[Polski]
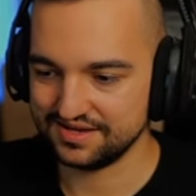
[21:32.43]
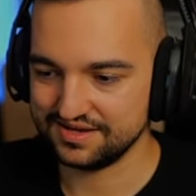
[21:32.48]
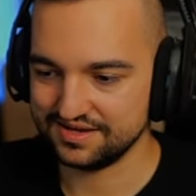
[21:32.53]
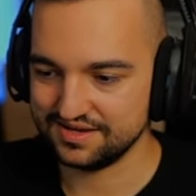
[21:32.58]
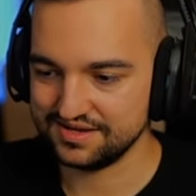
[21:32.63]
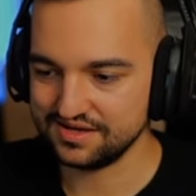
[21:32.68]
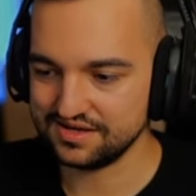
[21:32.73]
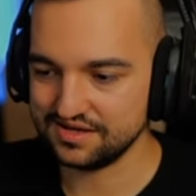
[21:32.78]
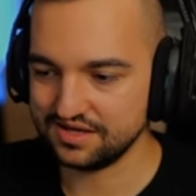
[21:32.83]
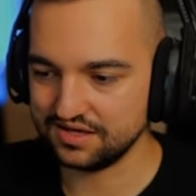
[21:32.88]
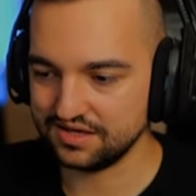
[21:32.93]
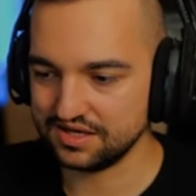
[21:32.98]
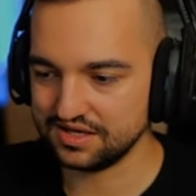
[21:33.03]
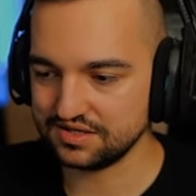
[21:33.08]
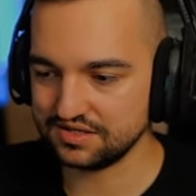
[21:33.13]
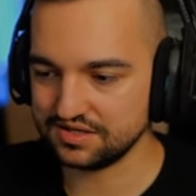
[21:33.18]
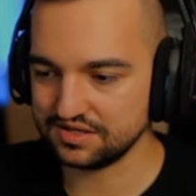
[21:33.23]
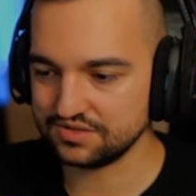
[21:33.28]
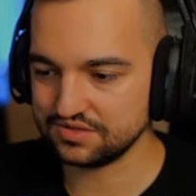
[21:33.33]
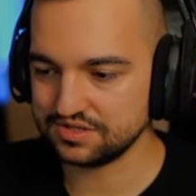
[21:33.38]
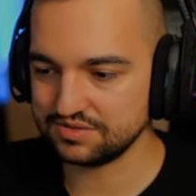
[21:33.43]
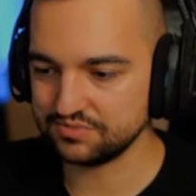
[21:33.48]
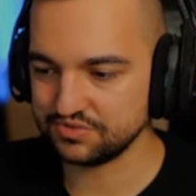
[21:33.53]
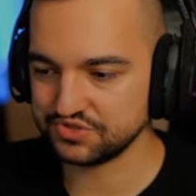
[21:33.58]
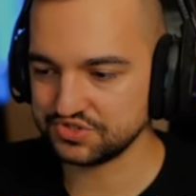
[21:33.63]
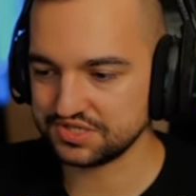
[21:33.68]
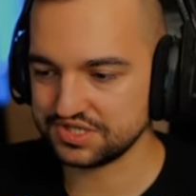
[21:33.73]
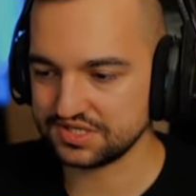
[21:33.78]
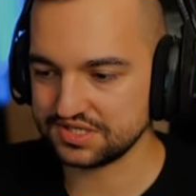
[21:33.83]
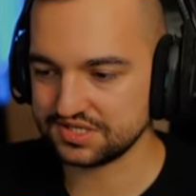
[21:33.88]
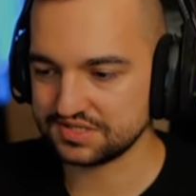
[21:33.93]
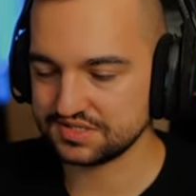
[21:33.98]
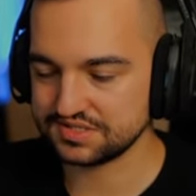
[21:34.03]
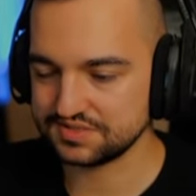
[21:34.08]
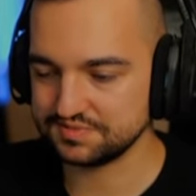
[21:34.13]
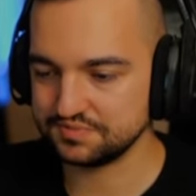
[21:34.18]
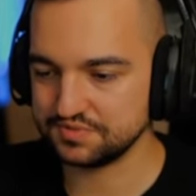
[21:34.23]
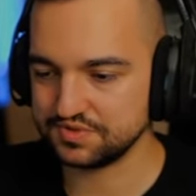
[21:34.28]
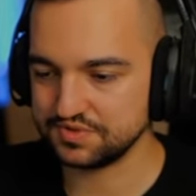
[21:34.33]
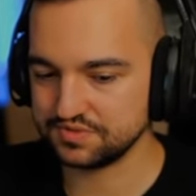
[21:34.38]
I jego nie można
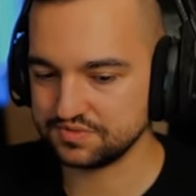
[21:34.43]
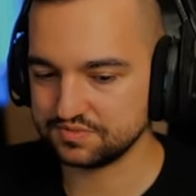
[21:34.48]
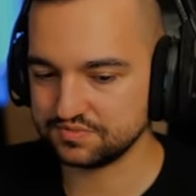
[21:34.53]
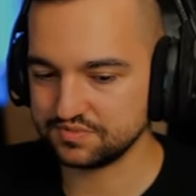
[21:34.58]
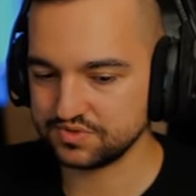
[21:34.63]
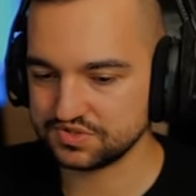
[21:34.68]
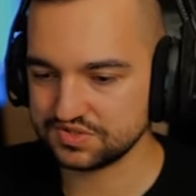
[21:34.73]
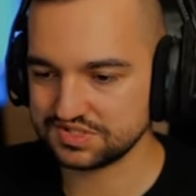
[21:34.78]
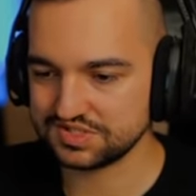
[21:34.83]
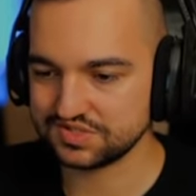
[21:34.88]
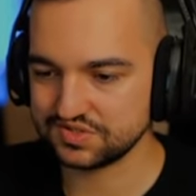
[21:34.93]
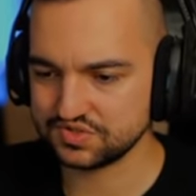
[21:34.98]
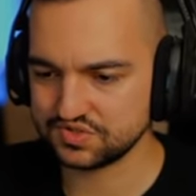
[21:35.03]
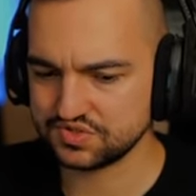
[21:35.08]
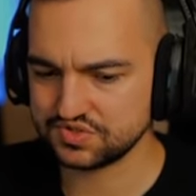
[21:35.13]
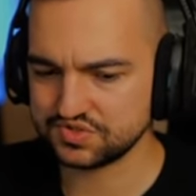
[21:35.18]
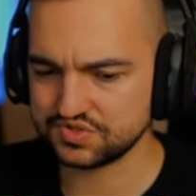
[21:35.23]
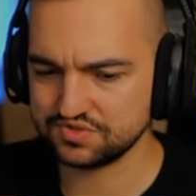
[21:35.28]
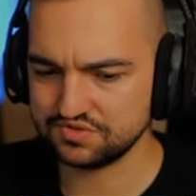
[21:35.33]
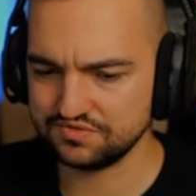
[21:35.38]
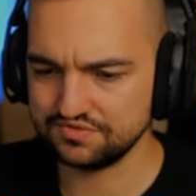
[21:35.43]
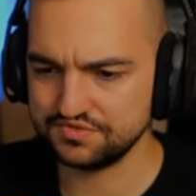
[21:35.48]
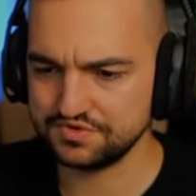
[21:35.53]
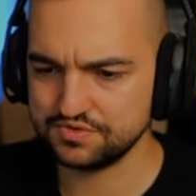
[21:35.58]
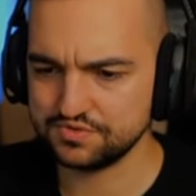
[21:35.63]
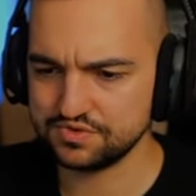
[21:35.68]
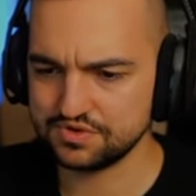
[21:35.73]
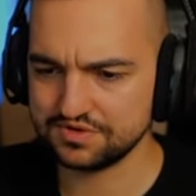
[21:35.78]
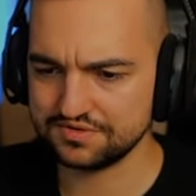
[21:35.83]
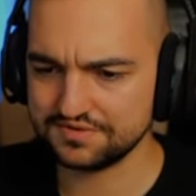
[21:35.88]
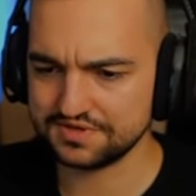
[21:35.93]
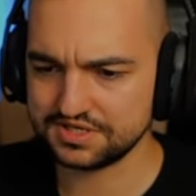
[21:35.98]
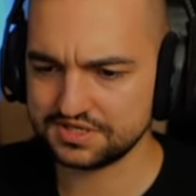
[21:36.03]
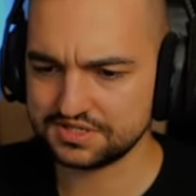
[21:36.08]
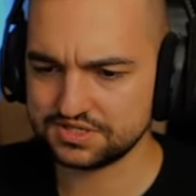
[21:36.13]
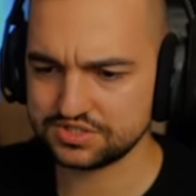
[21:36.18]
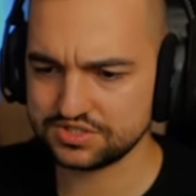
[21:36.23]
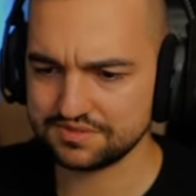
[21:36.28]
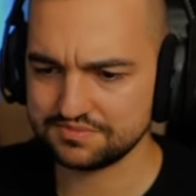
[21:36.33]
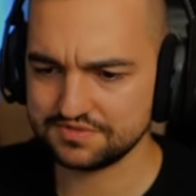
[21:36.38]
zbyt mocno
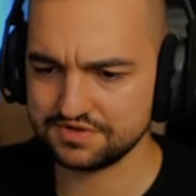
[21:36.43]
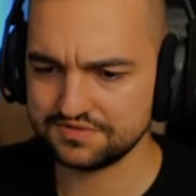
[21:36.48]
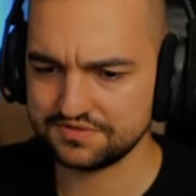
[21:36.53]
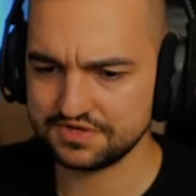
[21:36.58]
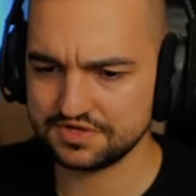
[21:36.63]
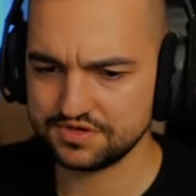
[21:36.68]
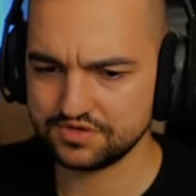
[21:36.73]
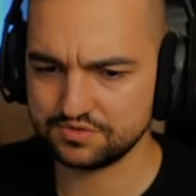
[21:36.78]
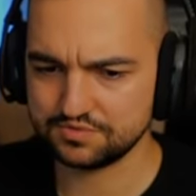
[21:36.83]
skonfigurować, tam niewiele